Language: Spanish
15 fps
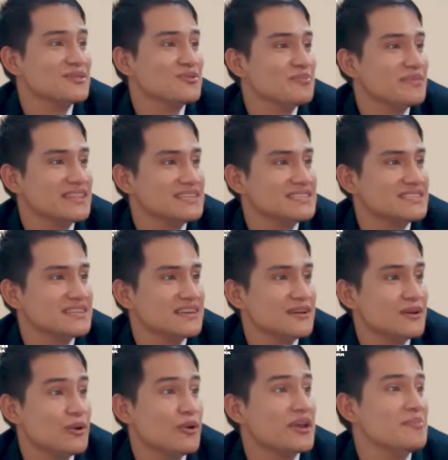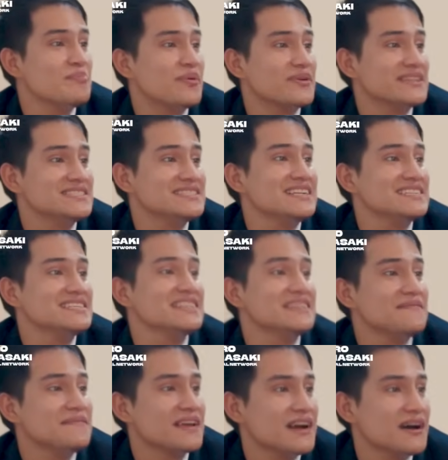tú me diste, lo que importa es el
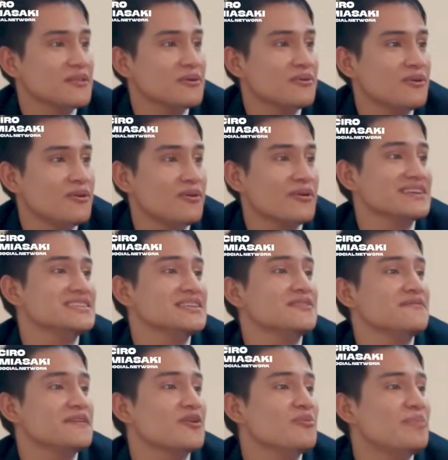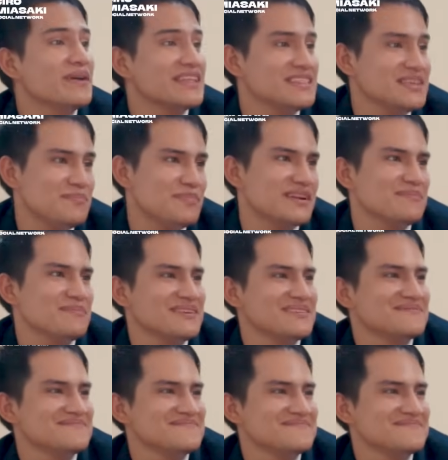significado, lo que significó para ti y para mí.